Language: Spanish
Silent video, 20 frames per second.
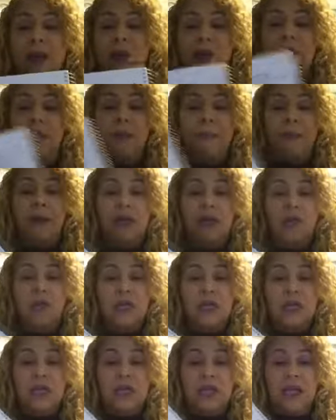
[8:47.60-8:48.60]
y el perro
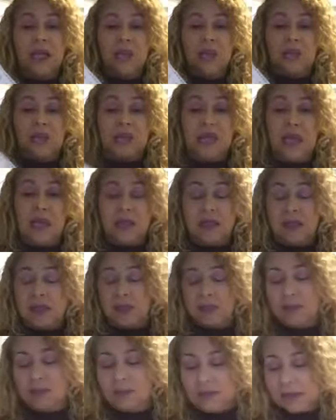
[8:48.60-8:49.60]
quiere que lo saque.
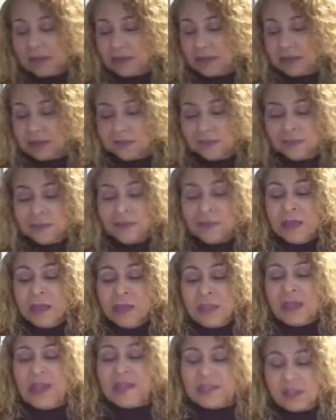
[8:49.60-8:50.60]
Oh my God.
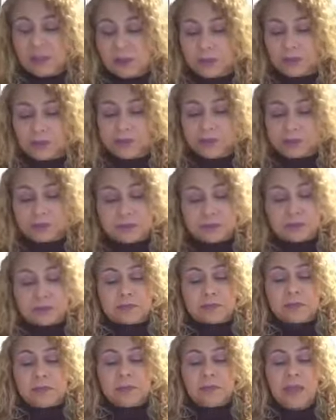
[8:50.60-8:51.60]
Mm. Listo.
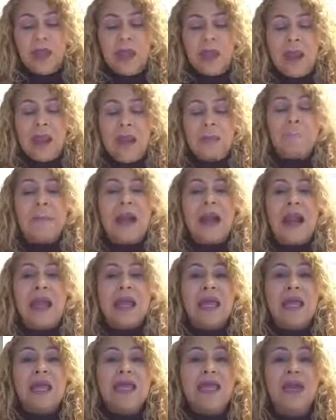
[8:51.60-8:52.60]
¿Para
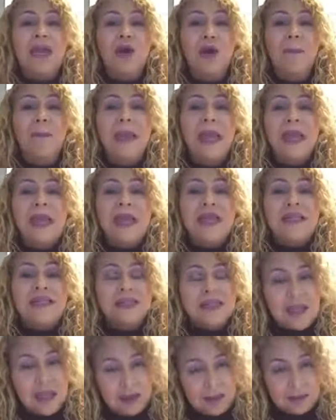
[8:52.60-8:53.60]
qué quiero
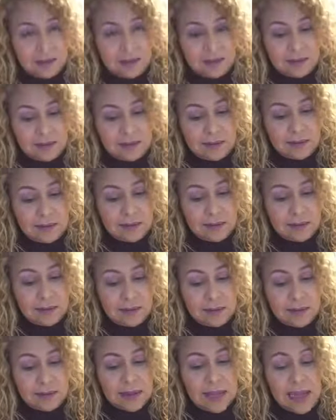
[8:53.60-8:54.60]
merecer?
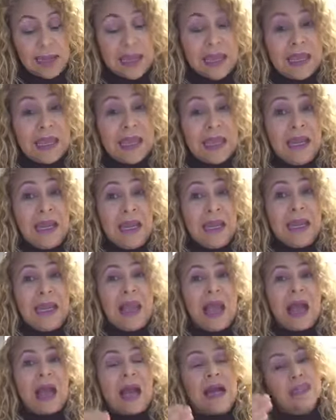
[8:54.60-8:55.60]
Y
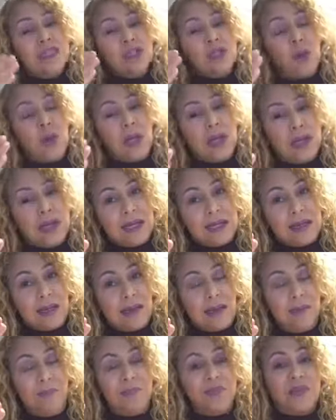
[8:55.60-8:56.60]
la
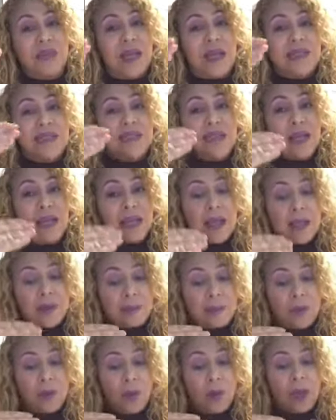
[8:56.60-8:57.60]
gasolina del
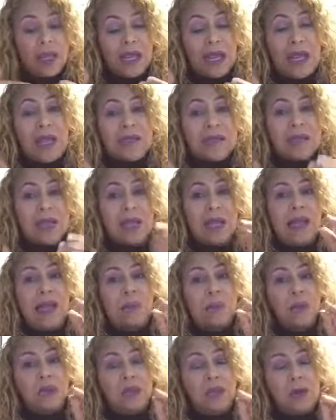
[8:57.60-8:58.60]
cerebro es
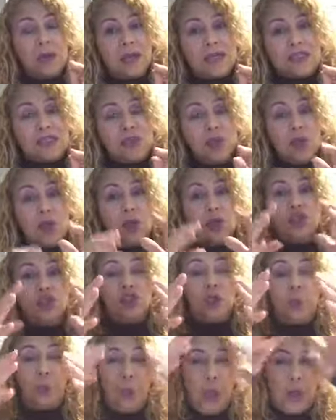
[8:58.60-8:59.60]
la motivación.
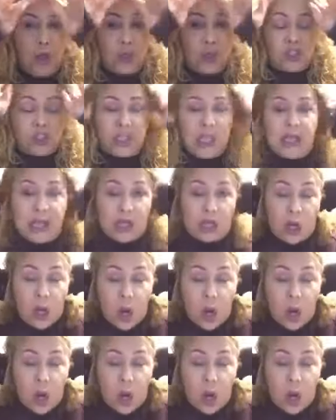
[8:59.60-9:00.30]
Yo puedo ser